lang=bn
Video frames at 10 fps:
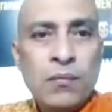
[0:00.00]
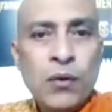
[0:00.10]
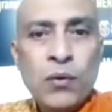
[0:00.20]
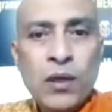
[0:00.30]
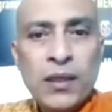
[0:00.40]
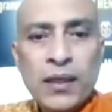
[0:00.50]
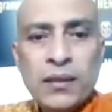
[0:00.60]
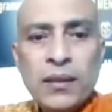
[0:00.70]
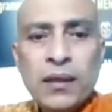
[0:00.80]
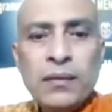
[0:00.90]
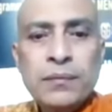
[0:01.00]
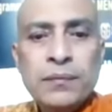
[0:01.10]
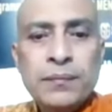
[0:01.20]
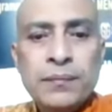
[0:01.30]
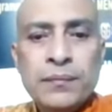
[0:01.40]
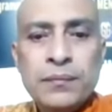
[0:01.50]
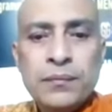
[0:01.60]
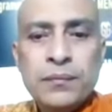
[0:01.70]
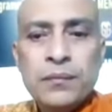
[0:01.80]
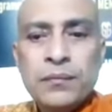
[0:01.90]
প্রভুকে দেখতে
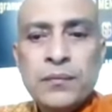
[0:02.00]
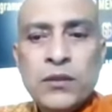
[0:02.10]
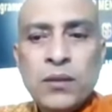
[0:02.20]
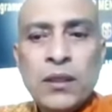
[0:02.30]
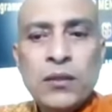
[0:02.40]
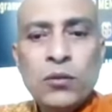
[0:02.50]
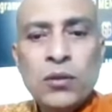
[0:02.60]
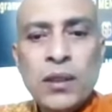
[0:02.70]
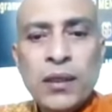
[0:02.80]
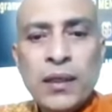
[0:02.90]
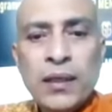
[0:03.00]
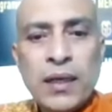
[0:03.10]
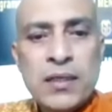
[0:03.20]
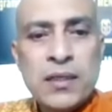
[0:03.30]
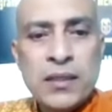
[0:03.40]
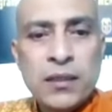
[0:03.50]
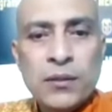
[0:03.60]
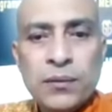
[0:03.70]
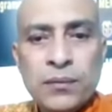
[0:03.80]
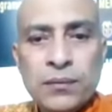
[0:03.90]
অনেক দূর থেকে কাশি যেত